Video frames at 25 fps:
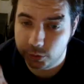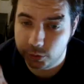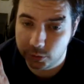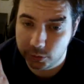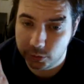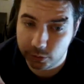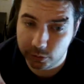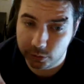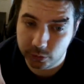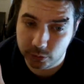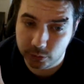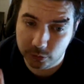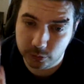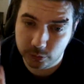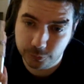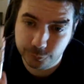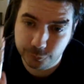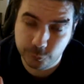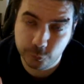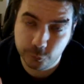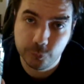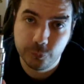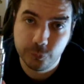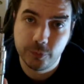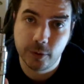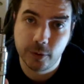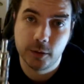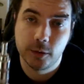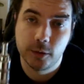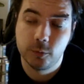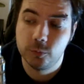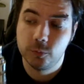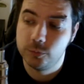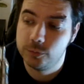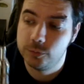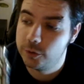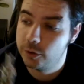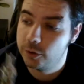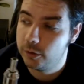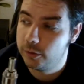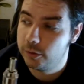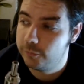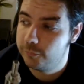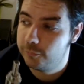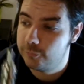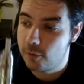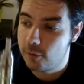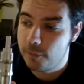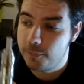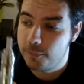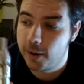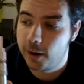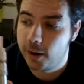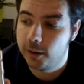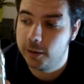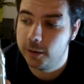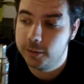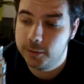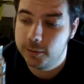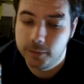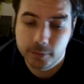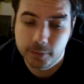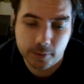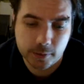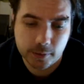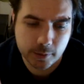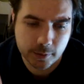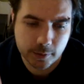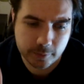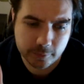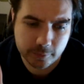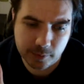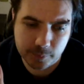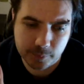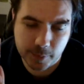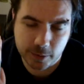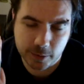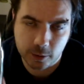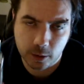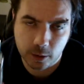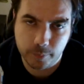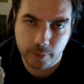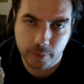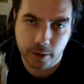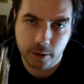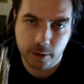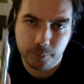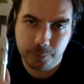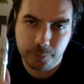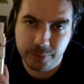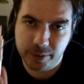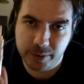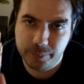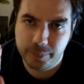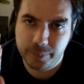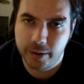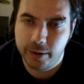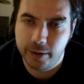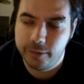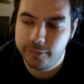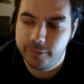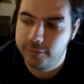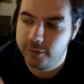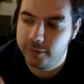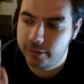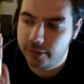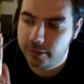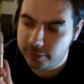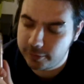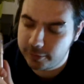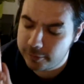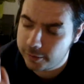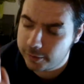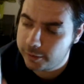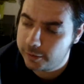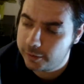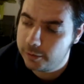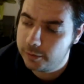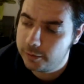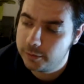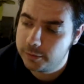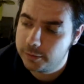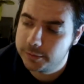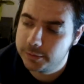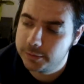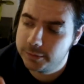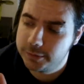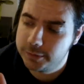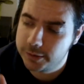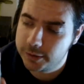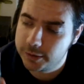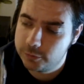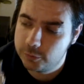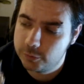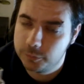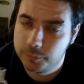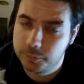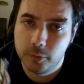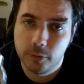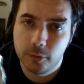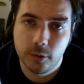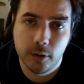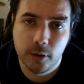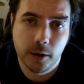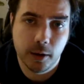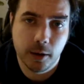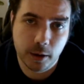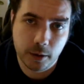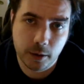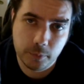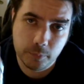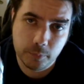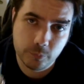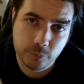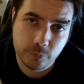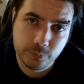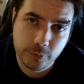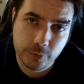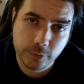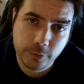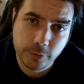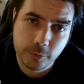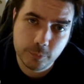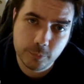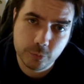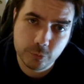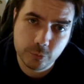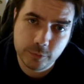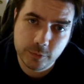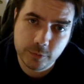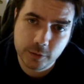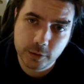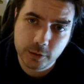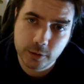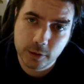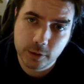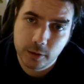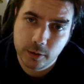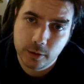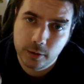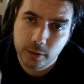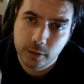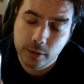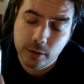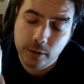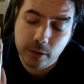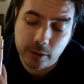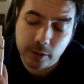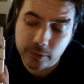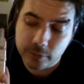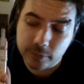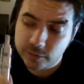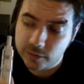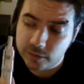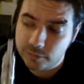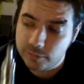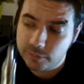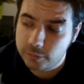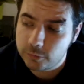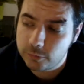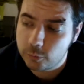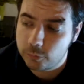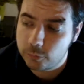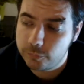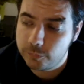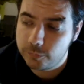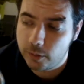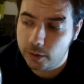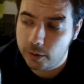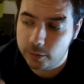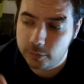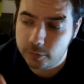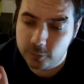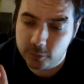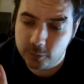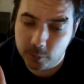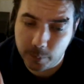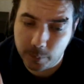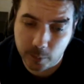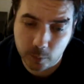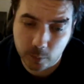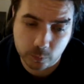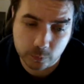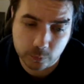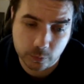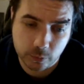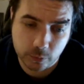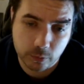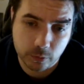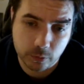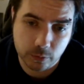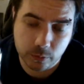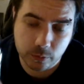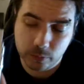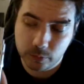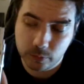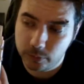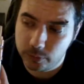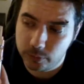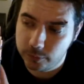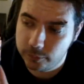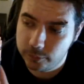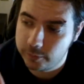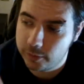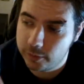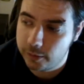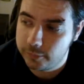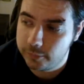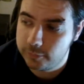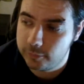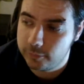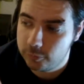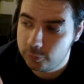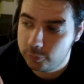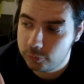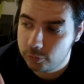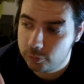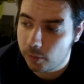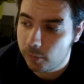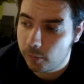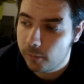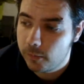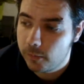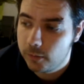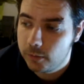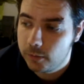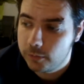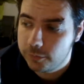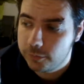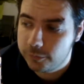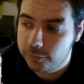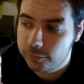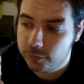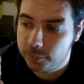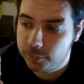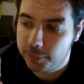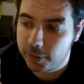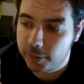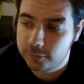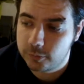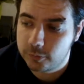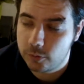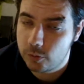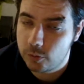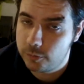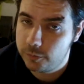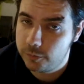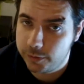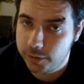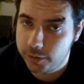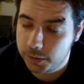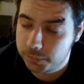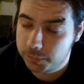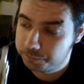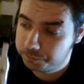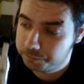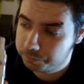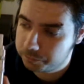il faut faire des coups de gueule, il faut en parler, c'est pas normal. PayPal, c'est attaquer directement à une petite boutique et ça va se refaire d'ici pas longtemps, euh, ça c'est sûr, si personne ne dit rien.